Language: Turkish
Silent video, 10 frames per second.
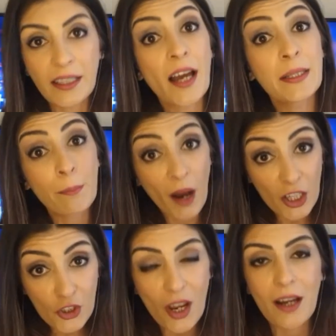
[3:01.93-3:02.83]
yani
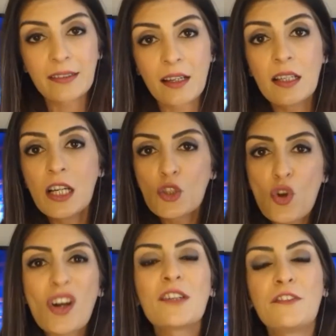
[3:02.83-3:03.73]
marjlarda
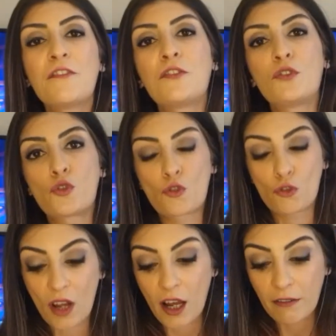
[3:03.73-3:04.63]
çok hafif
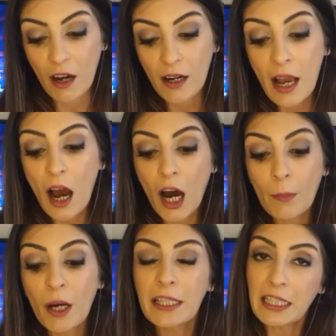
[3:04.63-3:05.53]
düşüşler var.
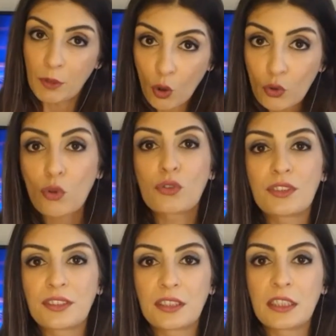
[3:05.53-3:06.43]
Ama
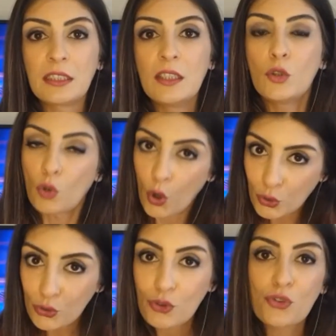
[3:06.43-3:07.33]
2019 yılı
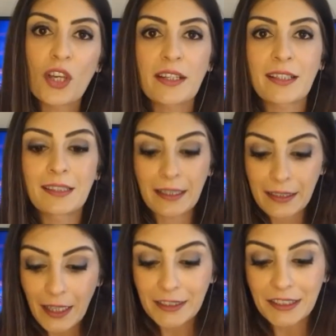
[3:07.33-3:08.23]
dördüncü çeyrekle
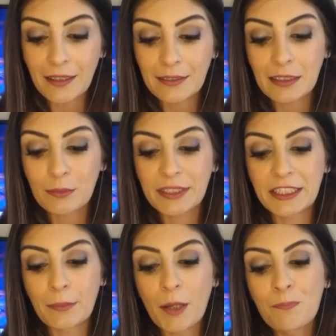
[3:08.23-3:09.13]
kıyaslandığımız
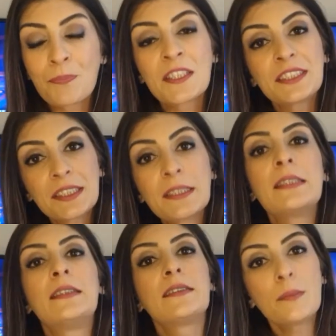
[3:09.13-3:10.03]
zaman
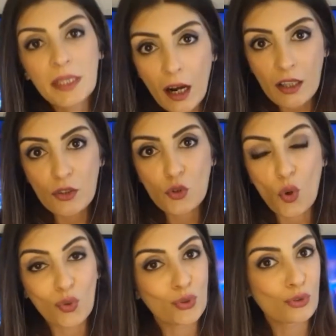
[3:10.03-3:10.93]
sınırlı da bir artış
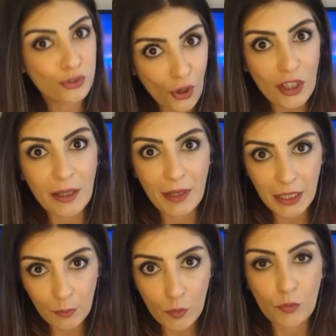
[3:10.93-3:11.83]
olduğunu
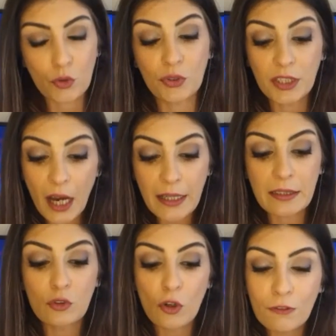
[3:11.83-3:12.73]
söylemek mümkün.
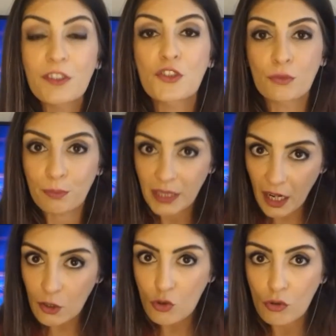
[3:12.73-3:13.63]
Yani TOFAŞ'ın
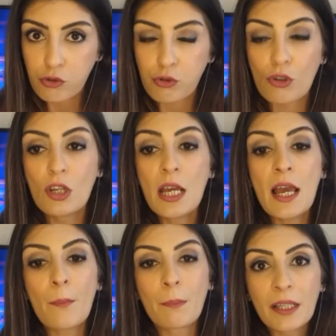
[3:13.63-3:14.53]
bilançosu
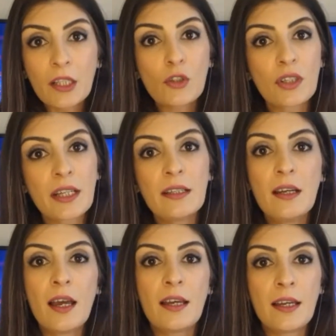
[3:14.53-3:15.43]
bana göre
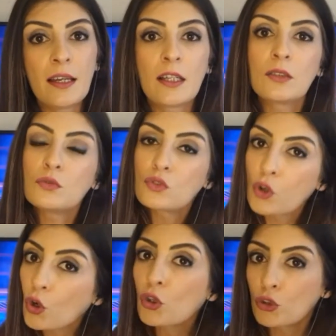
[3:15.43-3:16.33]
e,
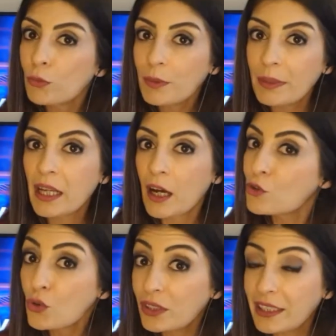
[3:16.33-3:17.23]
çok kötü bir
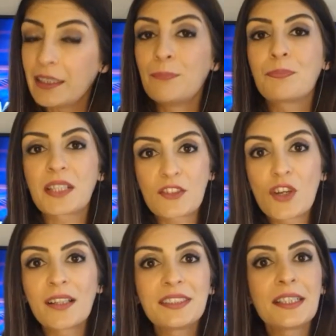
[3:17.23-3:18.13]
bilanço değil.
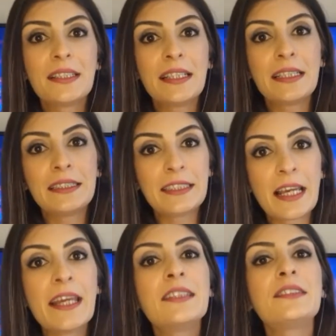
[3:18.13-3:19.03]
Geçen seneyi
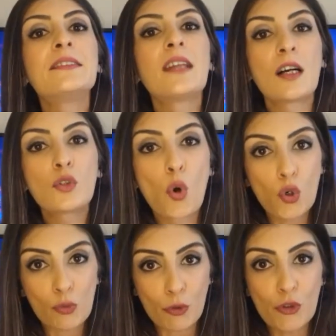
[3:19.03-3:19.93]
en azından
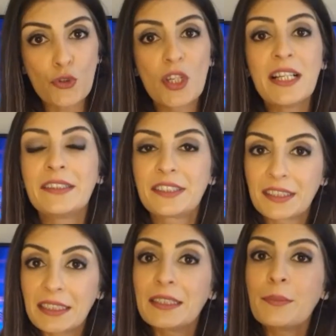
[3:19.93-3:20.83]
korumuş,
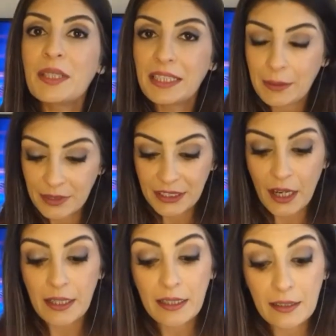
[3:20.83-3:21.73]
sınırlı bir
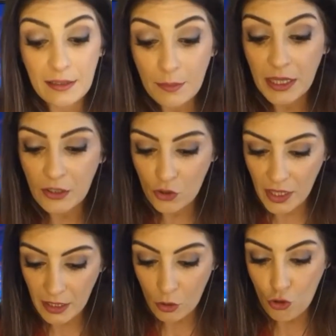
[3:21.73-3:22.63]
iyimserlik
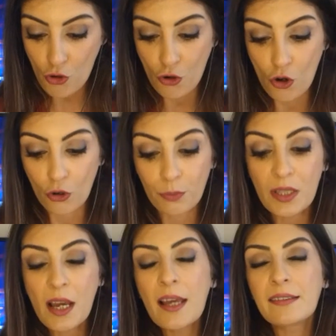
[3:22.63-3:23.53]
katabileceğini düşünüyorum.
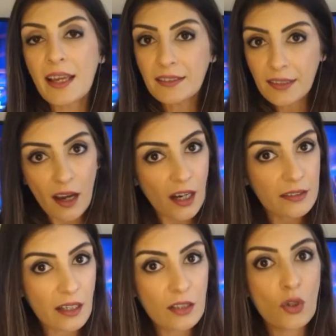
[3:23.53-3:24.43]
Net
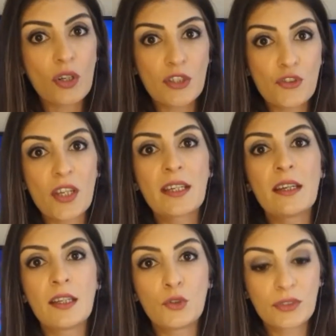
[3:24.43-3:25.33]
karda görece
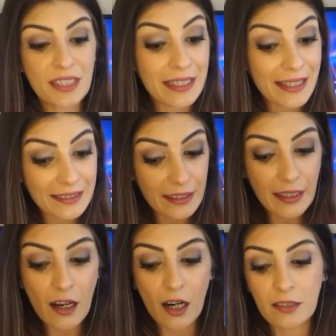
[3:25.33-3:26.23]

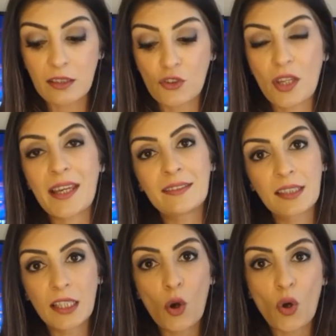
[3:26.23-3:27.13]
%7'lik artışta
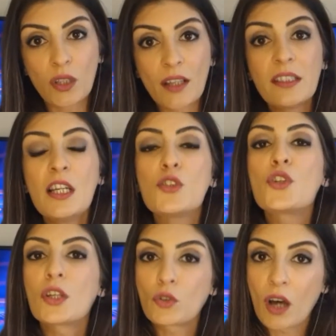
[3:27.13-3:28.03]
etkili olan
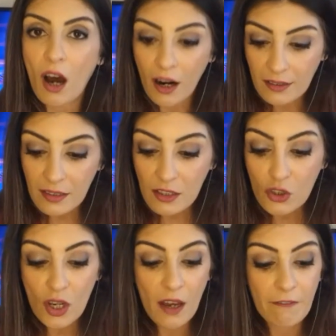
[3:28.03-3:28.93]
ciroda
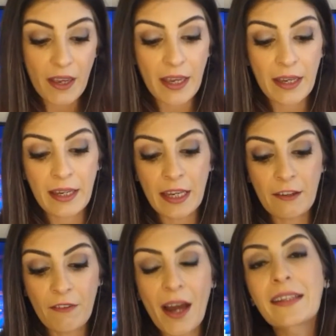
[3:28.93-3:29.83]
artış ve
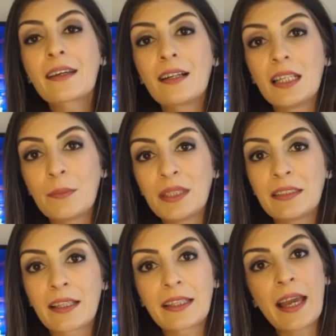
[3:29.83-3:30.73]
e, vergi
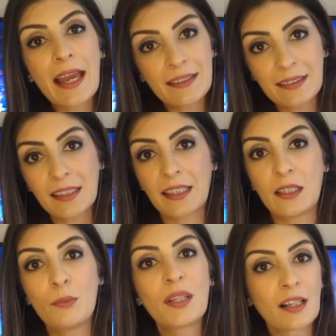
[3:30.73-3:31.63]
kalemindeki
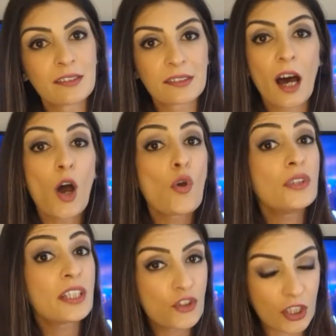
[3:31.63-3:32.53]
etki biraz daha
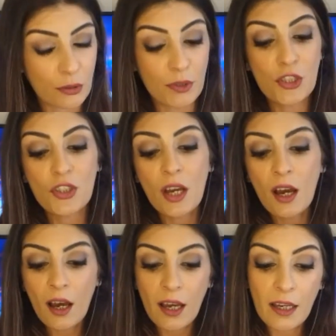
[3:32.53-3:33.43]
öne çıkmış.
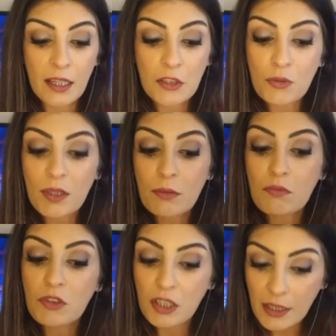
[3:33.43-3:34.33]
E, şimdi
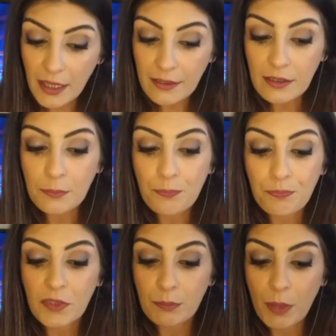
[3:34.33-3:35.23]
şirket
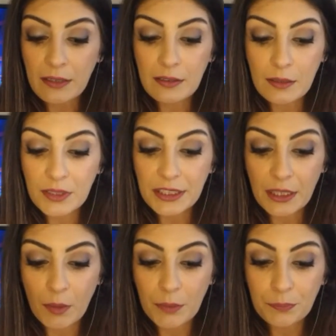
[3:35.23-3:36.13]
baktığımız
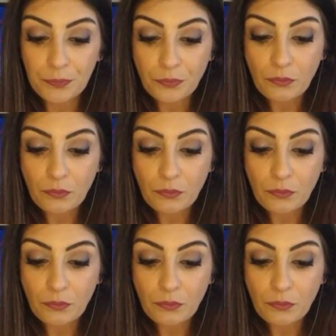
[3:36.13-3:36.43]
zaman